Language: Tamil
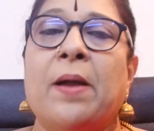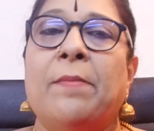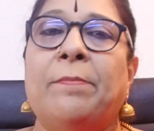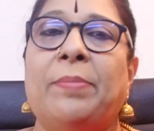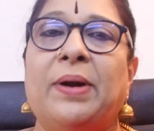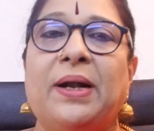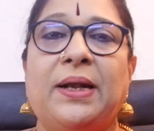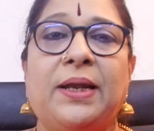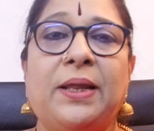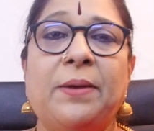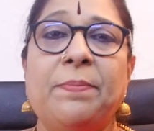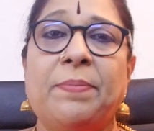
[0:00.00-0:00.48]

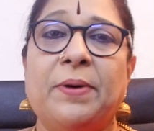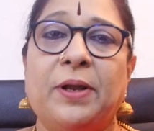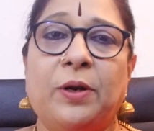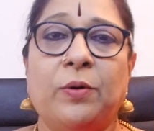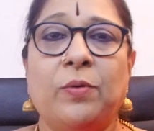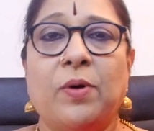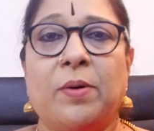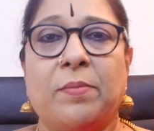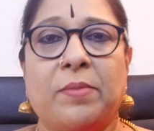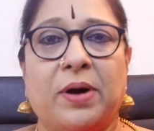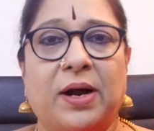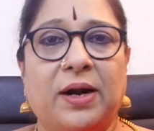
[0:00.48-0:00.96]
பள்ளி
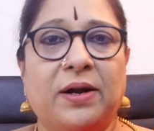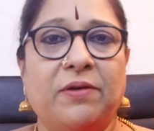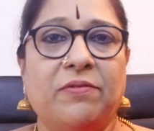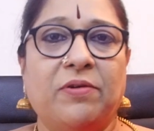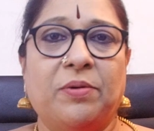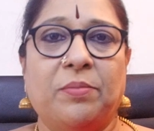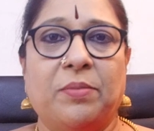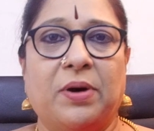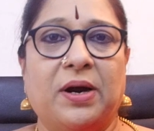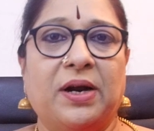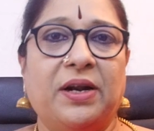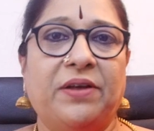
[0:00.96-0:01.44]
பருவ மாணவ
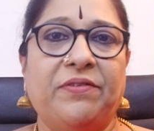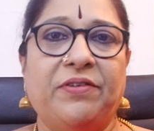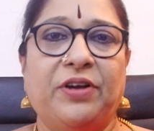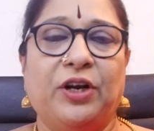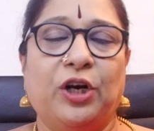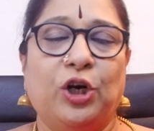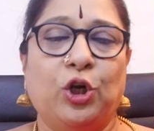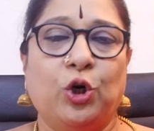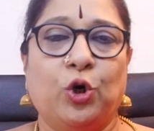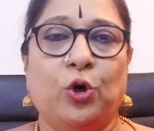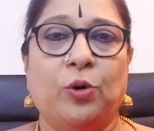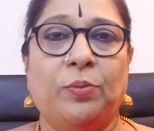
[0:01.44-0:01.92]

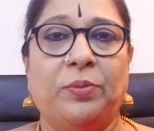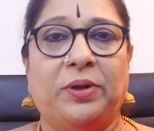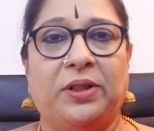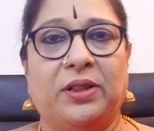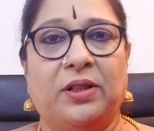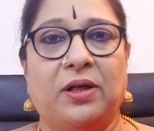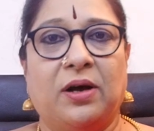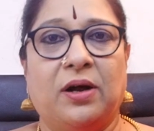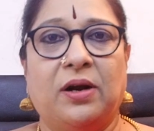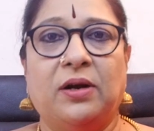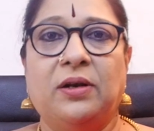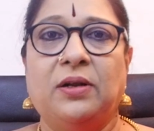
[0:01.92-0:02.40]
மாணவிகளுக்கும்
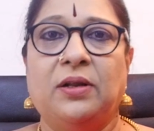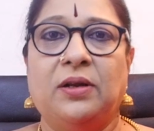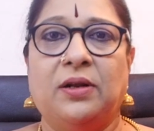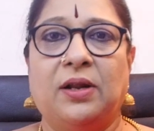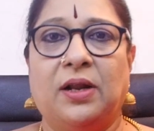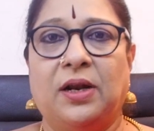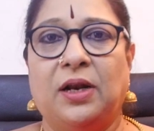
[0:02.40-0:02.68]
இந்த ஆண்டு